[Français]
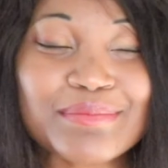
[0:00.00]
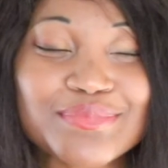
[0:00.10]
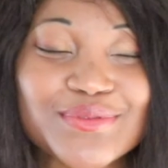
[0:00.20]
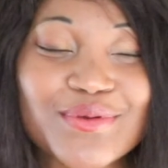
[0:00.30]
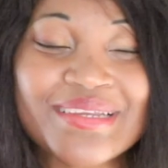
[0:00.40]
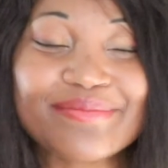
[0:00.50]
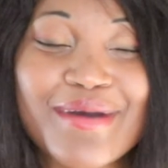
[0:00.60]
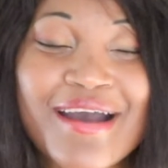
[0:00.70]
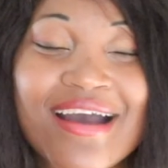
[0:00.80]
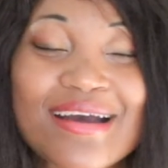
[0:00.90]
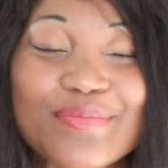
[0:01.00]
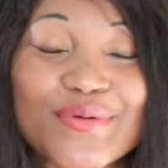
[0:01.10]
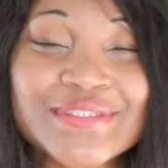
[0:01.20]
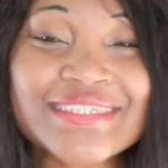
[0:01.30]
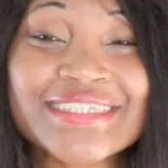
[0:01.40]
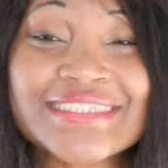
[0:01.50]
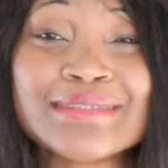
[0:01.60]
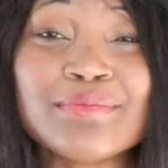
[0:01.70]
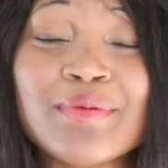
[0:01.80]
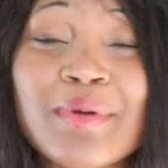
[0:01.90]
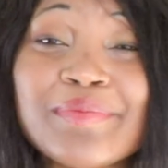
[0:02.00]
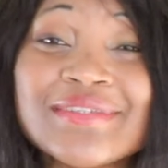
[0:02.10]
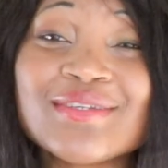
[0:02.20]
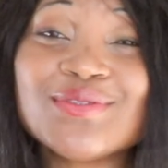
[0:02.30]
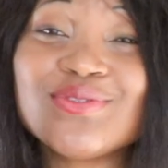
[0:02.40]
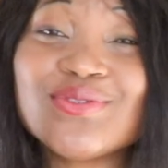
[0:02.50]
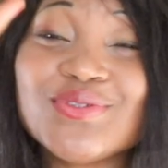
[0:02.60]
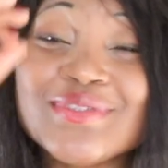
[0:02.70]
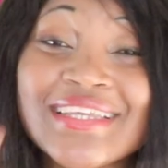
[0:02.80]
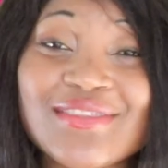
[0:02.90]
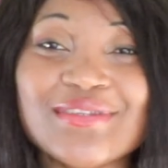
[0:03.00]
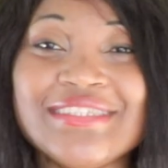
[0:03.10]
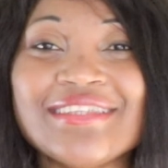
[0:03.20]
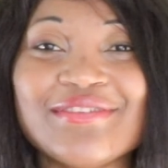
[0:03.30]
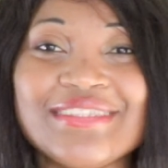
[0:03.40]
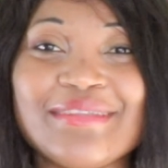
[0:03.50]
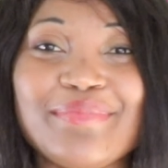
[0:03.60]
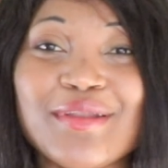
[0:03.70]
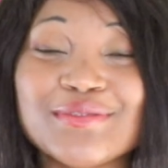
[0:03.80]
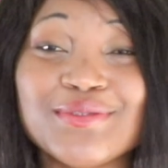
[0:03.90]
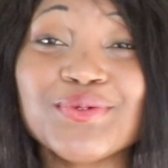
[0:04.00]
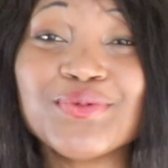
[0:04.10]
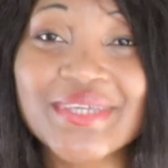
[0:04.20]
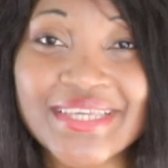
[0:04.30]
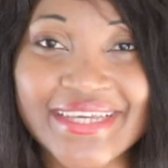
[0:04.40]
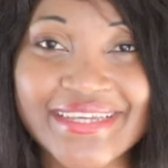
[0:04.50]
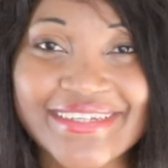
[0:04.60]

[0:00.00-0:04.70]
absolument un proscrit simplement parce que tout est toxique dans cette plante. Oui.